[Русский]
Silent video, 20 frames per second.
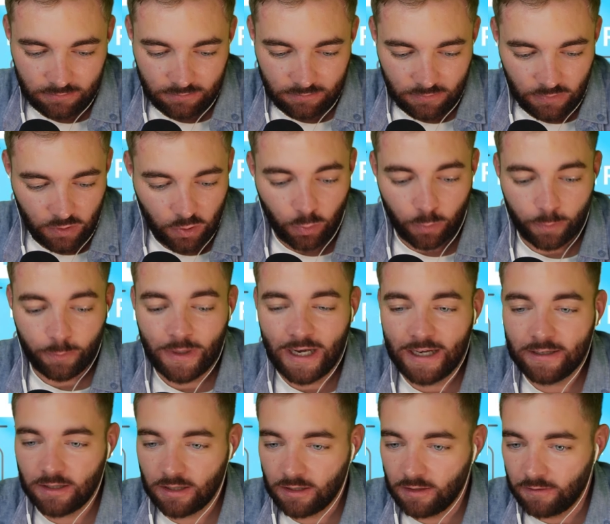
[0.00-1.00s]
ну,
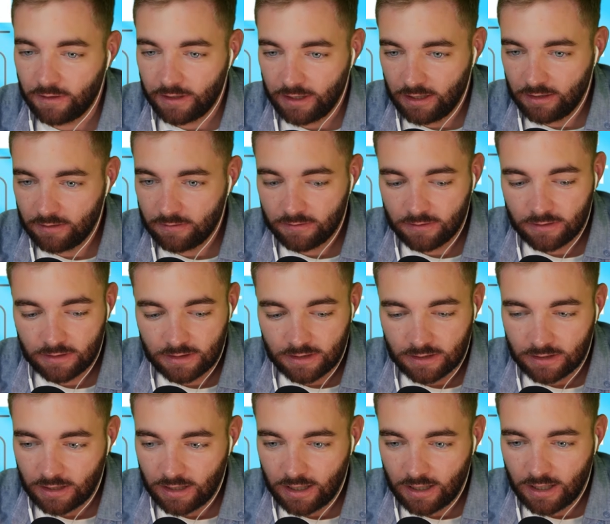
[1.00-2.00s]
мягко говоря,
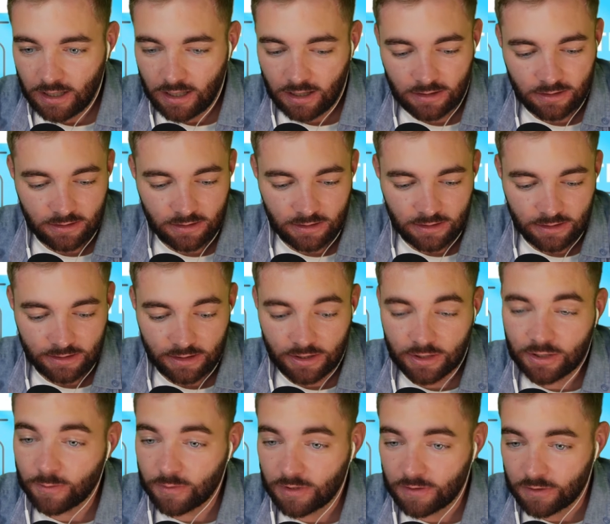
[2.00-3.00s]
цена
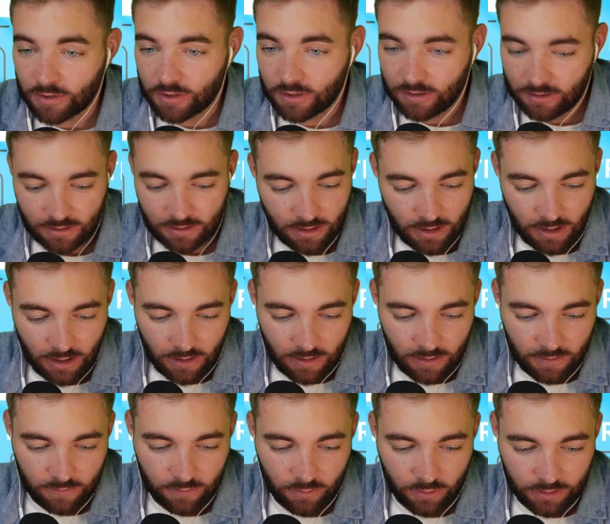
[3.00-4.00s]
слишком завышена.
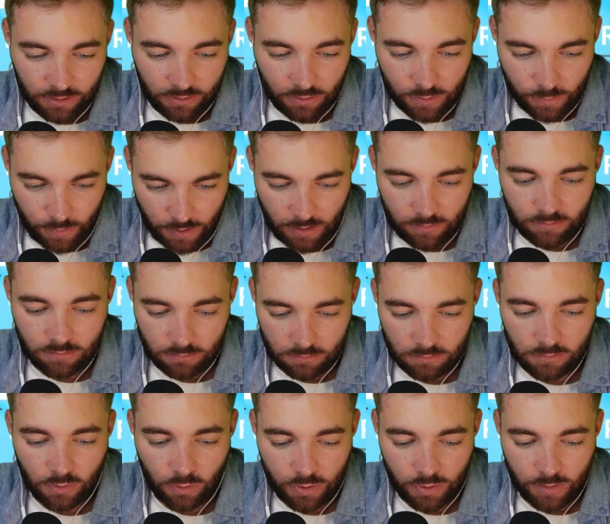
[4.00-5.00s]
Вот, то есть прям
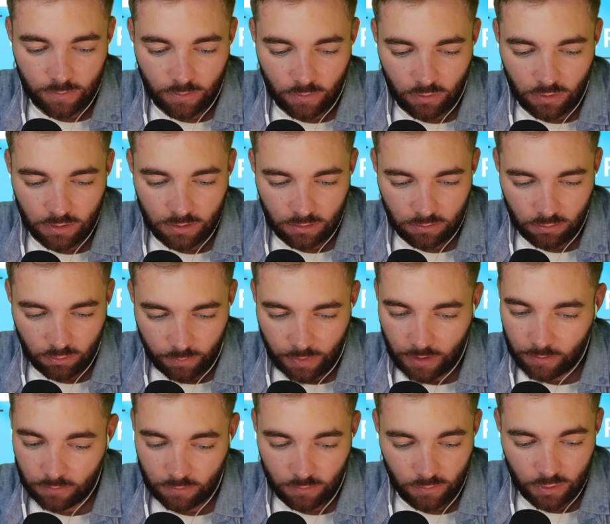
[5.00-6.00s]
очень много, ну
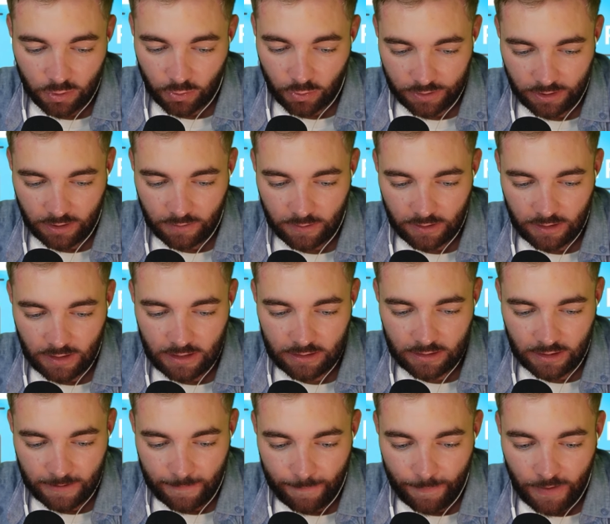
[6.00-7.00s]
прям жесткого
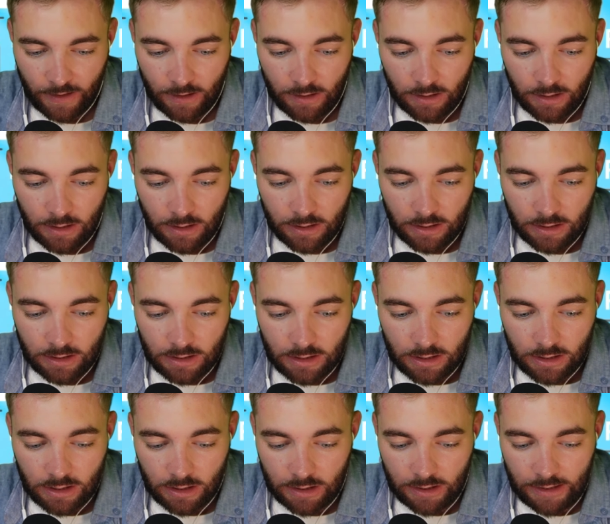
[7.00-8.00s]
хейта.
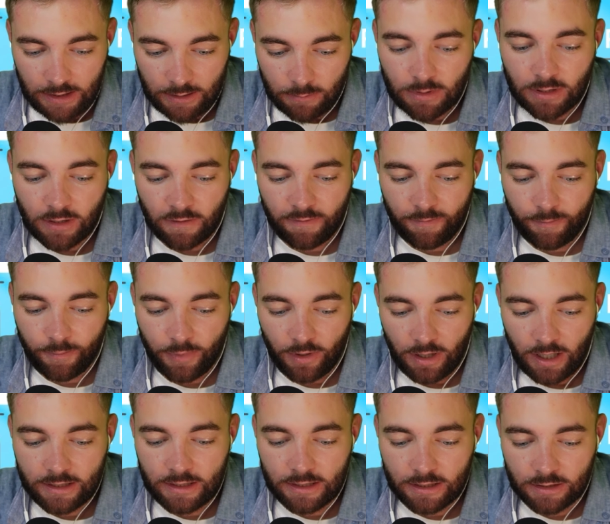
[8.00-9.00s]
И именно в
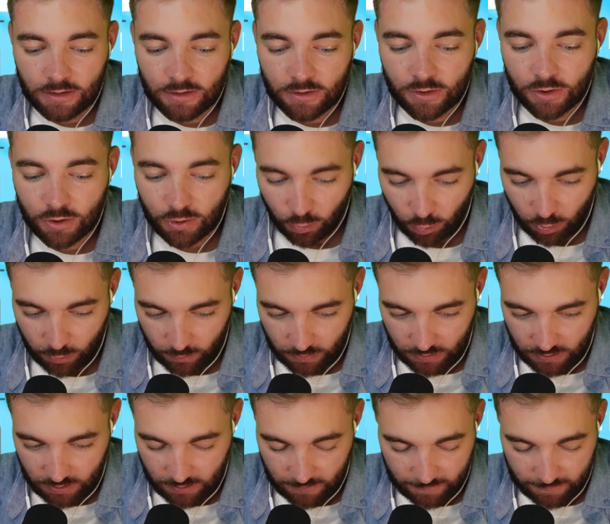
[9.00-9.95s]
плане стоимости.